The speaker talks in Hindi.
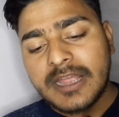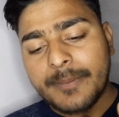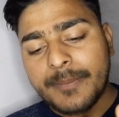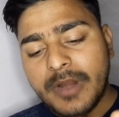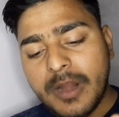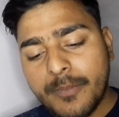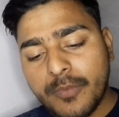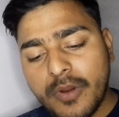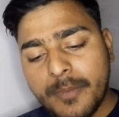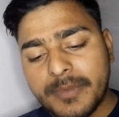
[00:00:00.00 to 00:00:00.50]
यहाँ
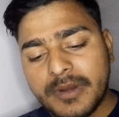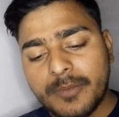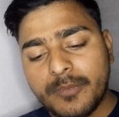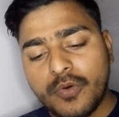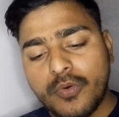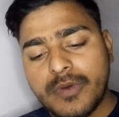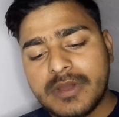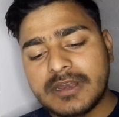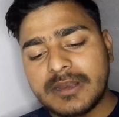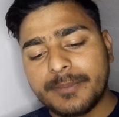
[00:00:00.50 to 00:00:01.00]
पर आपको अपना
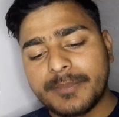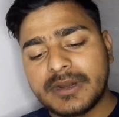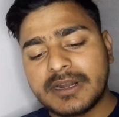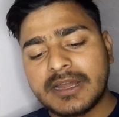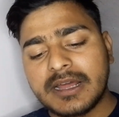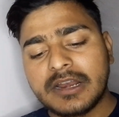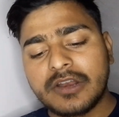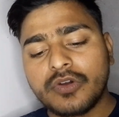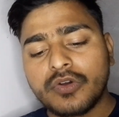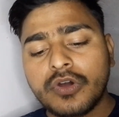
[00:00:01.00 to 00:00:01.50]
मोबाइल
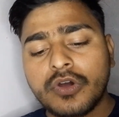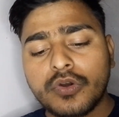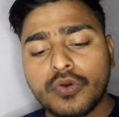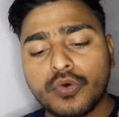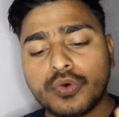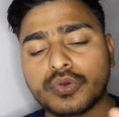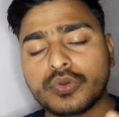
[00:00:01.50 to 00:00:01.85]
नंबर डालना होगा और